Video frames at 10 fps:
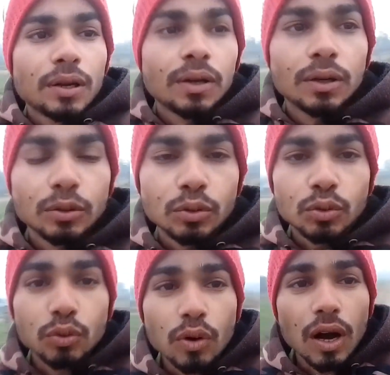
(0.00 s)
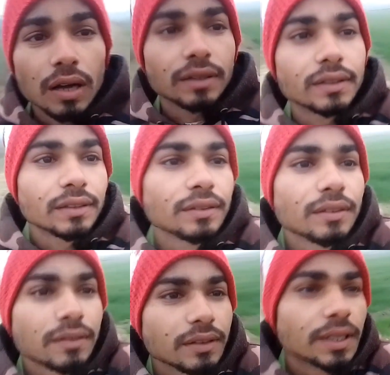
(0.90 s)
तो एक
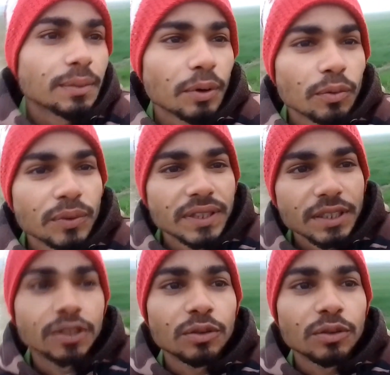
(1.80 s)
बार पीछे गेहूँ जो